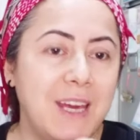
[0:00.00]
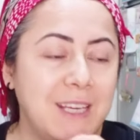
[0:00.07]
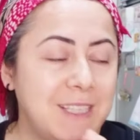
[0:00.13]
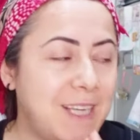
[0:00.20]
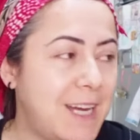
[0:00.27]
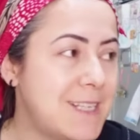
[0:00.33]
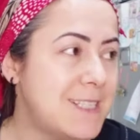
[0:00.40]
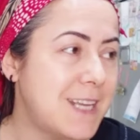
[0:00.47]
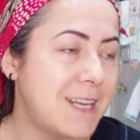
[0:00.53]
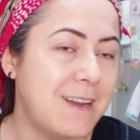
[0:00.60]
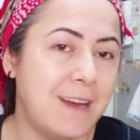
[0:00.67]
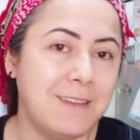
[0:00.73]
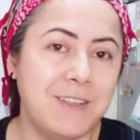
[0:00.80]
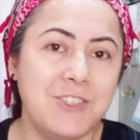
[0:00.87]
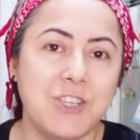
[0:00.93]
Yani seni
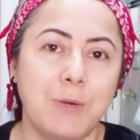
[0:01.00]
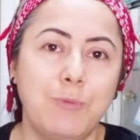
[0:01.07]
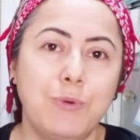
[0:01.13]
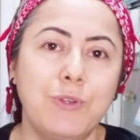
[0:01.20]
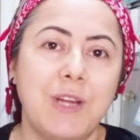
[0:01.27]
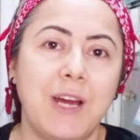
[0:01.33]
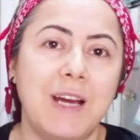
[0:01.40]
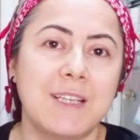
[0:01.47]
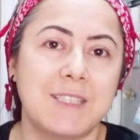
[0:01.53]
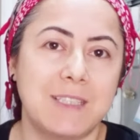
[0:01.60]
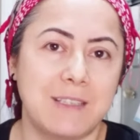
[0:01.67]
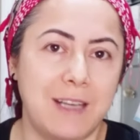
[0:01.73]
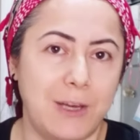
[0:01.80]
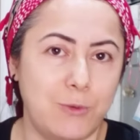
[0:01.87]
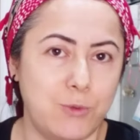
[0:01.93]
anlayacağım bugün
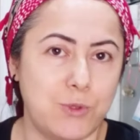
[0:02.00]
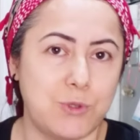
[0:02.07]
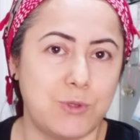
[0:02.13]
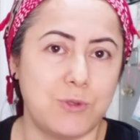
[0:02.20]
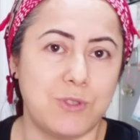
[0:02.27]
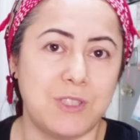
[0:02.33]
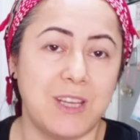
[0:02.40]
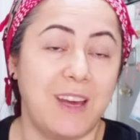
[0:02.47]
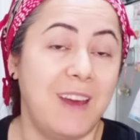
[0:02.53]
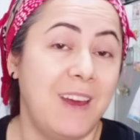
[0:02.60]
aksilikler üst üste.